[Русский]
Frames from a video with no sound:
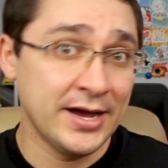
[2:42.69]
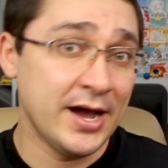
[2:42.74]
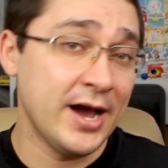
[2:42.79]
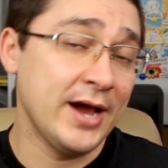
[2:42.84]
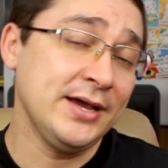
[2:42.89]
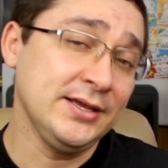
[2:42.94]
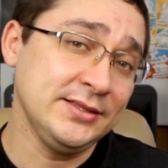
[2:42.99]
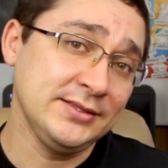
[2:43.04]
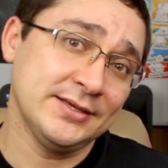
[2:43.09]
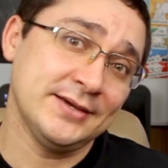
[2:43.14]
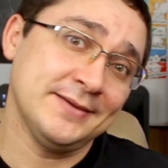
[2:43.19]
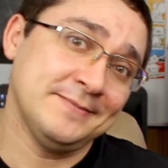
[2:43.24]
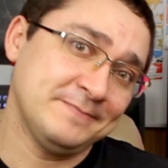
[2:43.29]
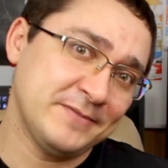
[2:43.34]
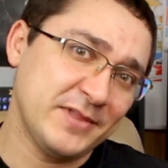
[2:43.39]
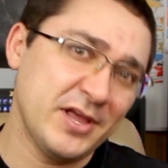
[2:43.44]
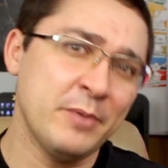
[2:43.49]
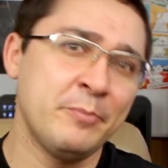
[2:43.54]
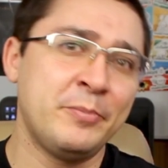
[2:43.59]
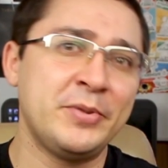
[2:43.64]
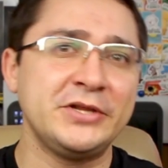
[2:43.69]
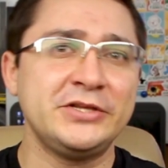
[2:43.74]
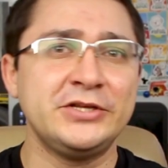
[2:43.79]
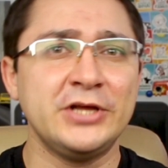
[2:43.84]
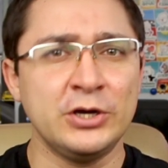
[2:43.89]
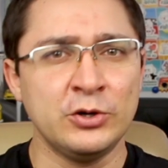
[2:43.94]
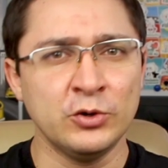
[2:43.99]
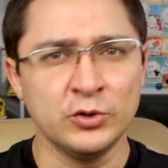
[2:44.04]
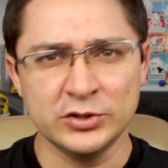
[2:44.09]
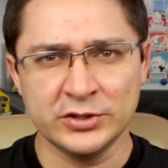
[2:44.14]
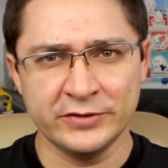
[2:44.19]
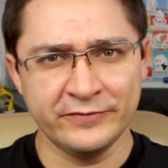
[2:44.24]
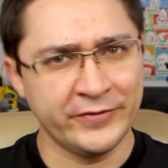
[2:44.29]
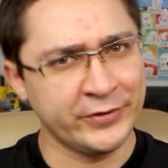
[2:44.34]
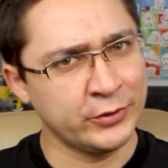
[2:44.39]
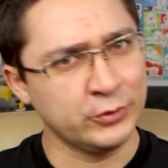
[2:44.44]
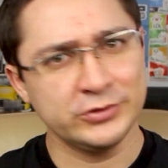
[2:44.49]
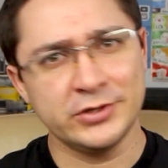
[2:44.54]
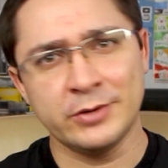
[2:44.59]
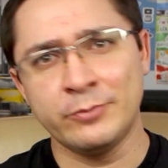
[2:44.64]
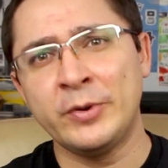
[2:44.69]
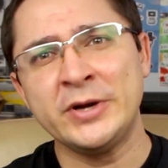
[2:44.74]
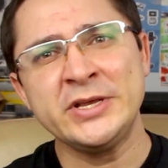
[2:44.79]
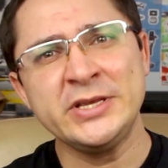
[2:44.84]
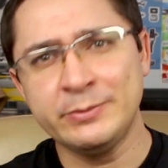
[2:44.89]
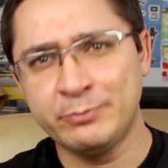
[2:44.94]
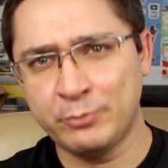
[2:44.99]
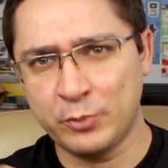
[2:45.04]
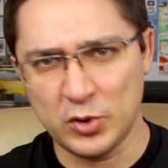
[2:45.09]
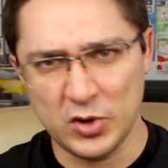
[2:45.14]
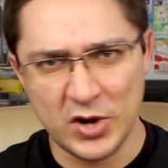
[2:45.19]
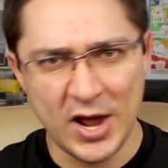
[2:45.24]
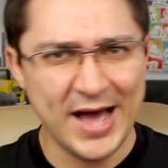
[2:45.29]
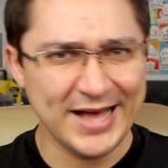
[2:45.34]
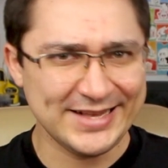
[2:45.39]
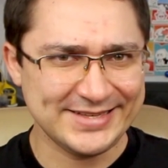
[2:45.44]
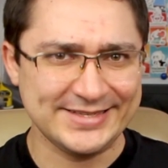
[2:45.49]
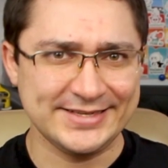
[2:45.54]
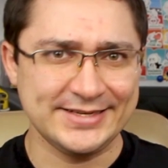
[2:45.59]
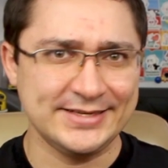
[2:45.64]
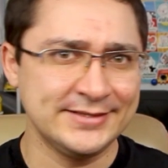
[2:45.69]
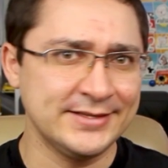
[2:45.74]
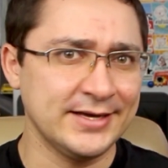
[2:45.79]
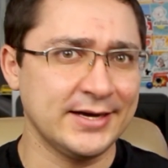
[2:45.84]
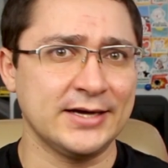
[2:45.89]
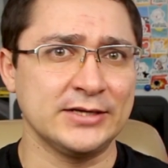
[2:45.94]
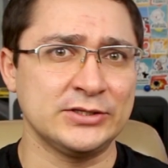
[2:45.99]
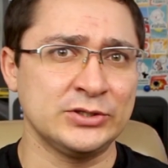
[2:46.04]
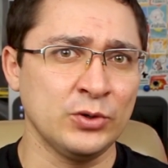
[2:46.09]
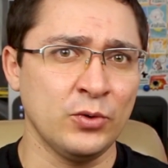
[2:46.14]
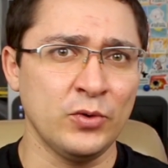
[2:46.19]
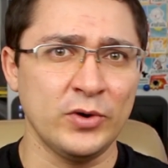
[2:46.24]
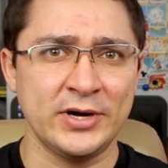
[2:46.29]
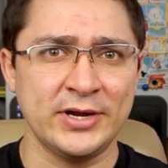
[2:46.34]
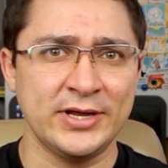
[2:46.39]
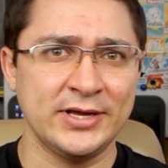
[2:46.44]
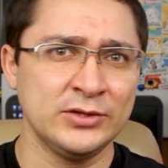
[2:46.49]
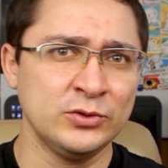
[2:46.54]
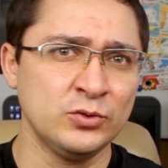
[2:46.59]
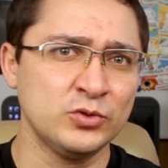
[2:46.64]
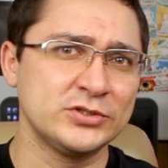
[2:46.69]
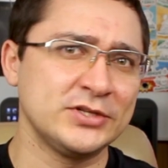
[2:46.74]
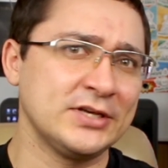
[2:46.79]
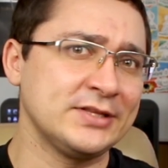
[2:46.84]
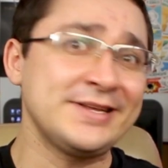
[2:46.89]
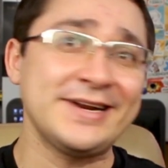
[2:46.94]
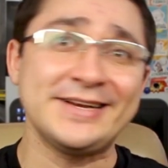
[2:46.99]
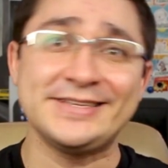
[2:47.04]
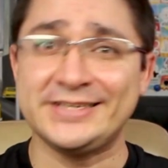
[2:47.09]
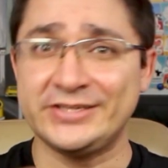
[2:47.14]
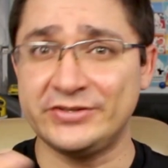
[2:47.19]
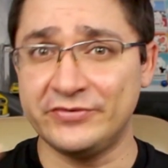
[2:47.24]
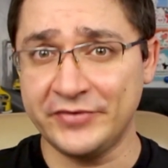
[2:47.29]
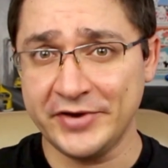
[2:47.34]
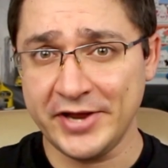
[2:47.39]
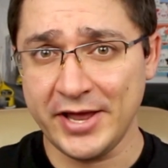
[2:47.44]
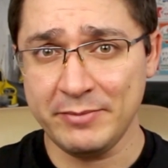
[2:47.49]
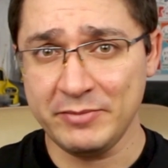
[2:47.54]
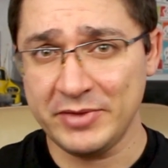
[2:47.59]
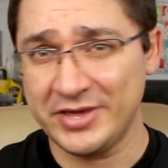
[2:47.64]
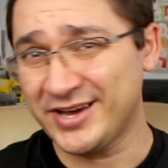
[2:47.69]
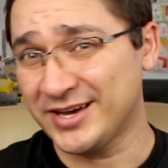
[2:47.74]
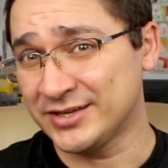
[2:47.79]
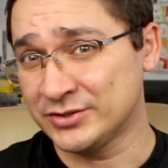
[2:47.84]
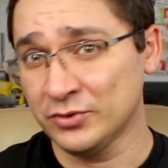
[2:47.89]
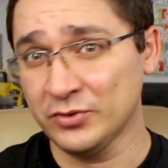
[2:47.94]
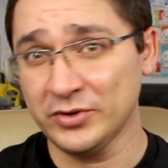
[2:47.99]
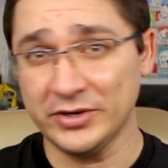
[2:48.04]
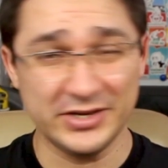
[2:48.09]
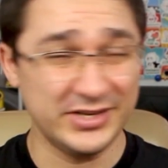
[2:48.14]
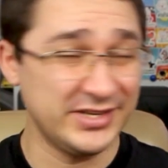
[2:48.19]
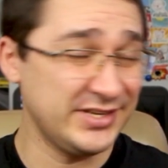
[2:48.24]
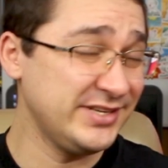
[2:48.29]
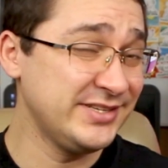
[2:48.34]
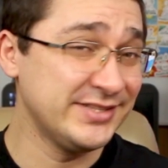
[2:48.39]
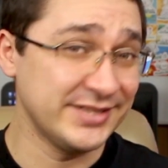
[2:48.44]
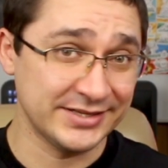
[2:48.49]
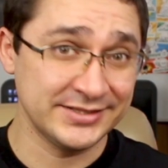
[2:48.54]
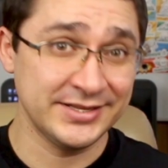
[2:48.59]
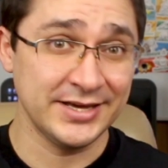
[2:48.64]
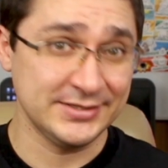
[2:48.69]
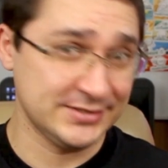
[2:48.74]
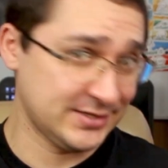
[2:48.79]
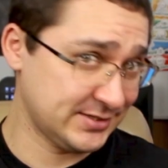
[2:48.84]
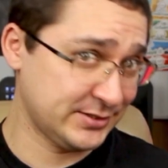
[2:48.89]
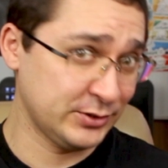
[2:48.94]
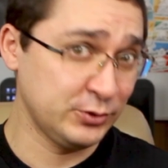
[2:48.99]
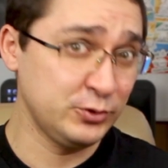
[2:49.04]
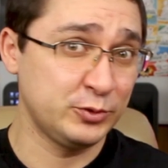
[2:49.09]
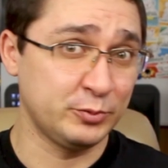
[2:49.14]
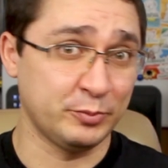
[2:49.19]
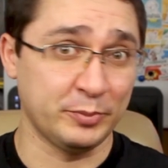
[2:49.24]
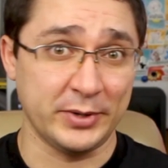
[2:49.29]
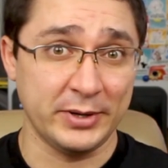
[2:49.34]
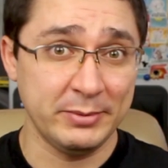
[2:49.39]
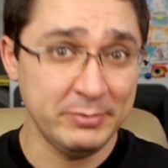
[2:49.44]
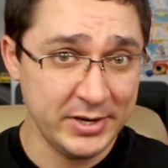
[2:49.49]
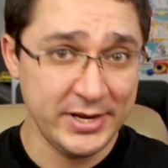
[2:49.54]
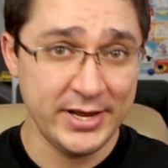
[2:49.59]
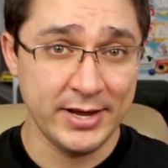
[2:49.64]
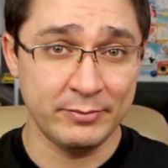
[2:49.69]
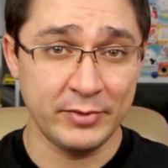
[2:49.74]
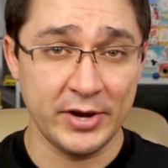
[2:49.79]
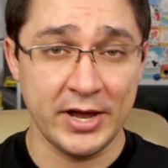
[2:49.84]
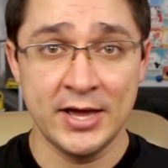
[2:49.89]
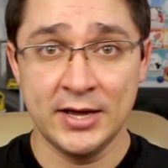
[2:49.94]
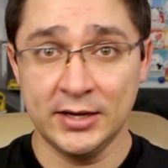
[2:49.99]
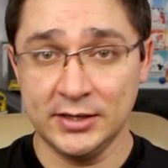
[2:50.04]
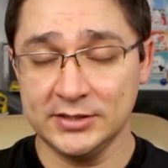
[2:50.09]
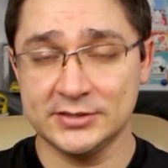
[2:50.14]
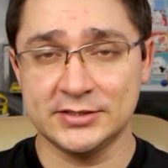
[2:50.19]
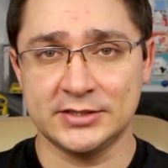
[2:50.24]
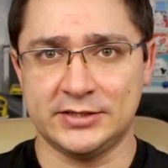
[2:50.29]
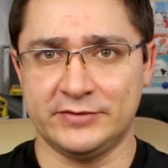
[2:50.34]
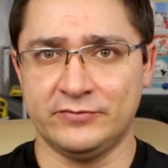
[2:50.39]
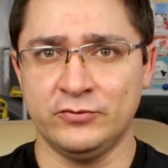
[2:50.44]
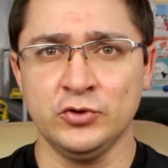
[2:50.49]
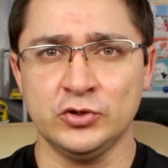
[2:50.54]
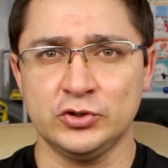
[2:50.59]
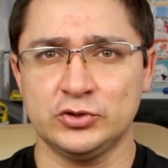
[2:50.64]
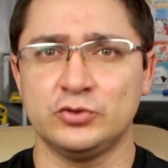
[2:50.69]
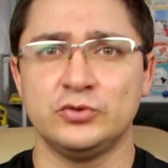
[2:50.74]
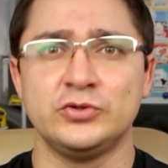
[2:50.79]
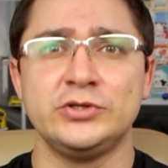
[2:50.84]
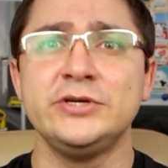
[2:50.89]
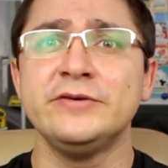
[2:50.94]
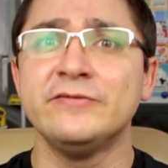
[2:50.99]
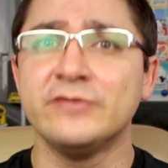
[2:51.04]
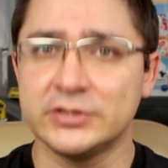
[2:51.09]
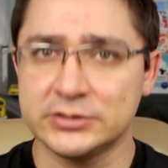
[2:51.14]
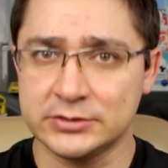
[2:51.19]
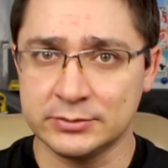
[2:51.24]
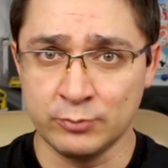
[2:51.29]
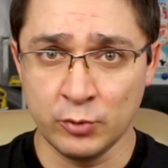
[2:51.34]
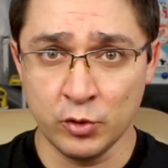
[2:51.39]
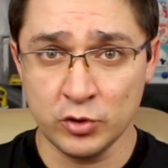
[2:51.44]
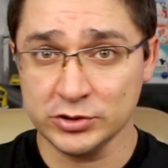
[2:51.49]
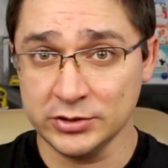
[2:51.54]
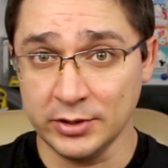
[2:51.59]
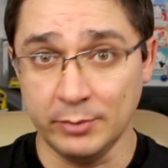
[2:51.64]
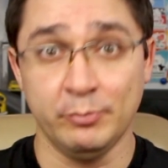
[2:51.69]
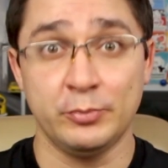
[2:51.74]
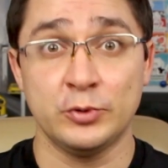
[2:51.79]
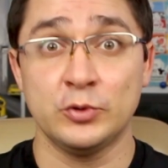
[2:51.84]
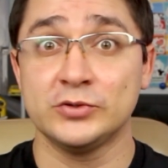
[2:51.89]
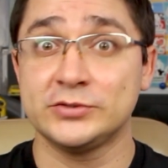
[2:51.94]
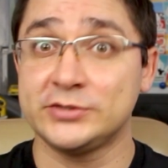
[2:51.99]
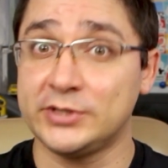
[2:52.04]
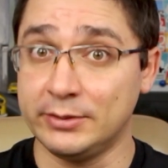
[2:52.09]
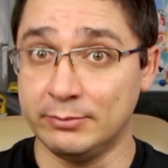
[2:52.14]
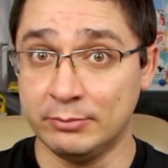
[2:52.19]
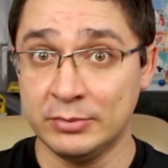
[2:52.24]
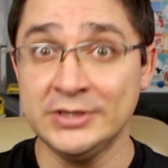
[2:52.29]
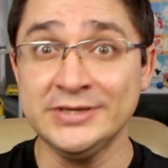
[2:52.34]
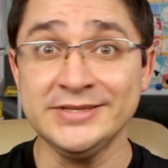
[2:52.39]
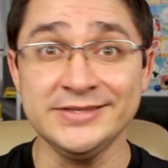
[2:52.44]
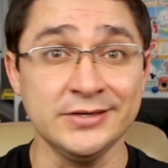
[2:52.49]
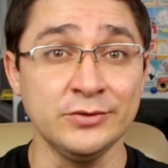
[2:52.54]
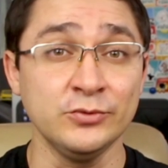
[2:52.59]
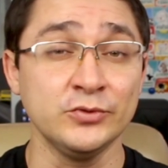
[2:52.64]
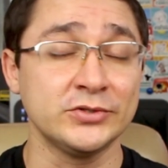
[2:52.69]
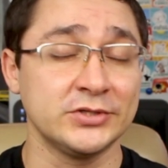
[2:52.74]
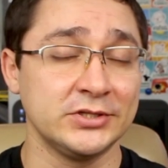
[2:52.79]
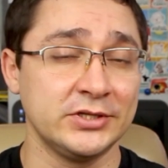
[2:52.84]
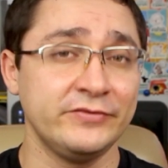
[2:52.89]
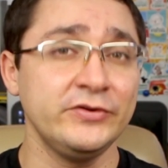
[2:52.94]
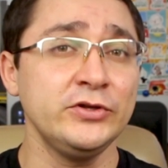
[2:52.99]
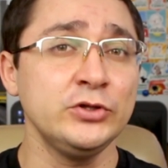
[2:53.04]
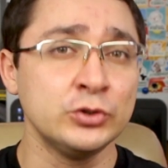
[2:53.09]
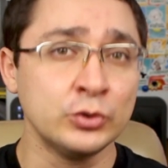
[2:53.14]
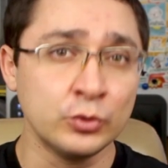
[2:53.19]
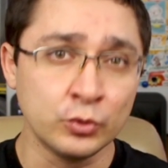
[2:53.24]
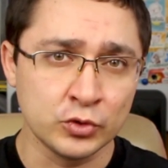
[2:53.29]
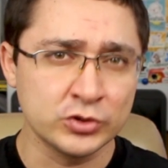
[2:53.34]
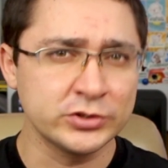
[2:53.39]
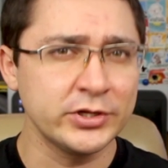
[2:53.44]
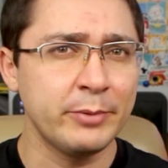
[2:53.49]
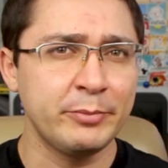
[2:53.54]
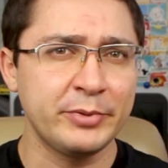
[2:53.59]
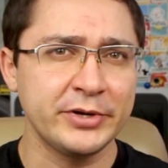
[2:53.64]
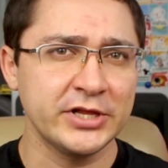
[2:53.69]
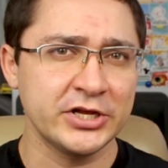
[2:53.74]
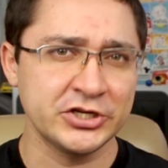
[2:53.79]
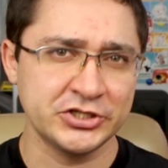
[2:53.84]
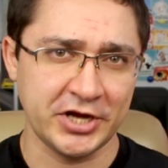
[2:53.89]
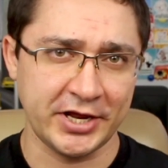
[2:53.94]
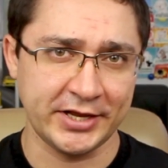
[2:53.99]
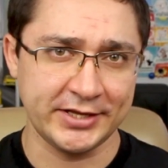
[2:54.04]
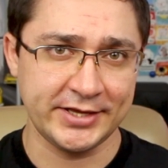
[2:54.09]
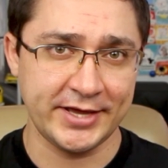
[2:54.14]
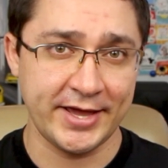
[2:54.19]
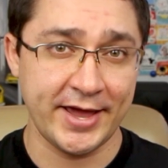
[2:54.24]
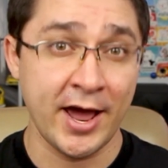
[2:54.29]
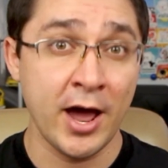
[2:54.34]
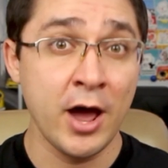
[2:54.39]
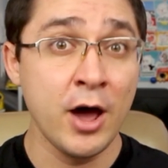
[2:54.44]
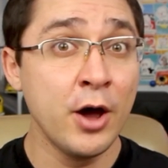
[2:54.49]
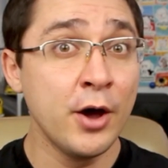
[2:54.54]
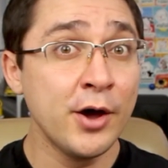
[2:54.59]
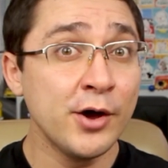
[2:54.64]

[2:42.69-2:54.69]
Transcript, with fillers: а это определенного рода манипуляции, на которые нужно тратить время и которые иногда создают проблемы из-за того, что невозможно просто и быстро установить нужное приложение.